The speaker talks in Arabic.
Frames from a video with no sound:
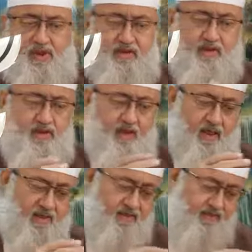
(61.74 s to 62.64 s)
تحت
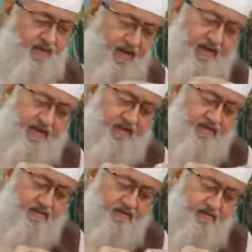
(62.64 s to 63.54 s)
أظفاره
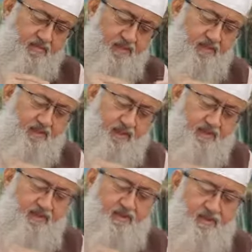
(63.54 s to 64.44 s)
من
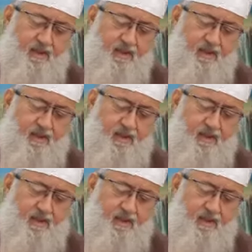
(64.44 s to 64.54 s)
تحت